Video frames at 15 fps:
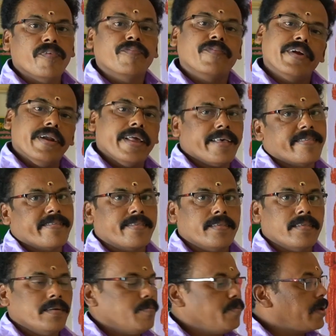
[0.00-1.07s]
ஃபிஃப்டீன் டேஸ்
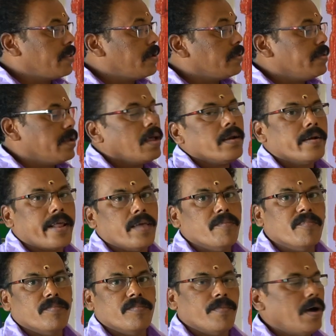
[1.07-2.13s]
பதினஞ்சு நாள்
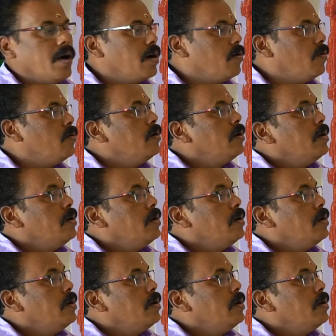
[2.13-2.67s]
டைம் ஆகும்